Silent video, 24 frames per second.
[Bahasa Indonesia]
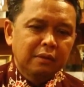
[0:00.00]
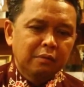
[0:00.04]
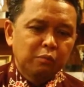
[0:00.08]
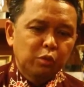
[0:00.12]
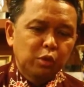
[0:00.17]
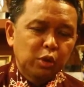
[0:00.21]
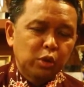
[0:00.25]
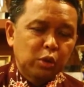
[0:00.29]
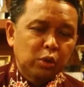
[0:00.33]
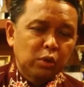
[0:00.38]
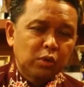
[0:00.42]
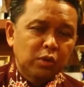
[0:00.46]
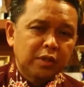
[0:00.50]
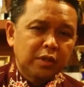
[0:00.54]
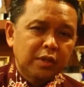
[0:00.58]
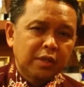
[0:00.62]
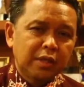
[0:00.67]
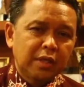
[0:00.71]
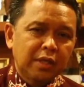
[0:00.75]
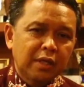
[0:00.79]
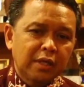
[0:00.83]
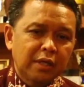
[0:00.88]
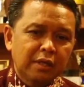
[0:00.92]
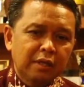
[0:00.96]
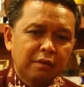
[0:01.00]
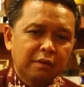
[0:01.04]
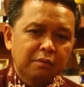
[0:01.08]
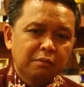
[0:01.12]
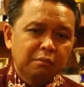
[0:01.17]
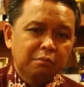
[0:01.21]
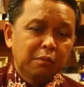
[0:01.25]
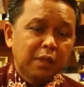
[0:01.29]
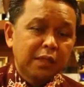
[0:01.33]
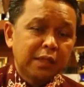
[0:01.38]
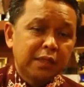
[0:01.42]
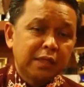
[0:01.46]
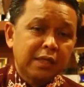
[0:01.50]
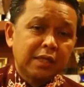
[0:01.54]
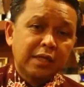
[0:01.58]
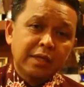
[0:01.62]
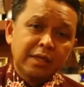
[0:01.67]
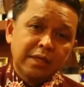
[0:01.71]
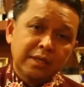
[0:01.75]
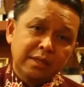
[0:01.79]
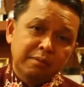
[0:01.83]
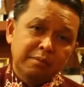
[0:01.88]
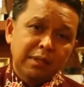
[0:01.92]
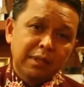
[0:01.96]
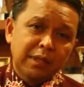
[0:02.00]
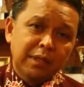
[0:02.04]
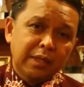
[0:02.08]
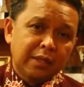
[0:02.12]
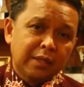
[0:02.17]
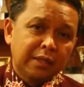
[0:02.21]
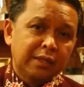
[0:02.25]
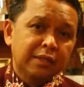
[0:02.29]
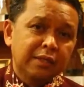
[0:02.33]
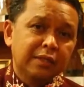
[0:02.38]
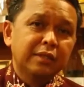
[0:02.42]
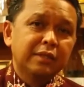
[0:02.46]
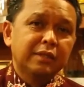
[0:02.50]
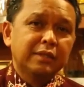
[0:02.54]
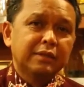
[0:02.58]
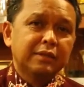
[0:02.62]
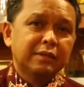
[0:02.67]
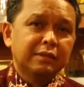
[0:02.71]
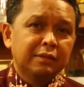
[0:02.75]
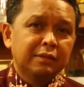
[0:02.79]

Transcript: moto kita banyak anak banyak rezeki,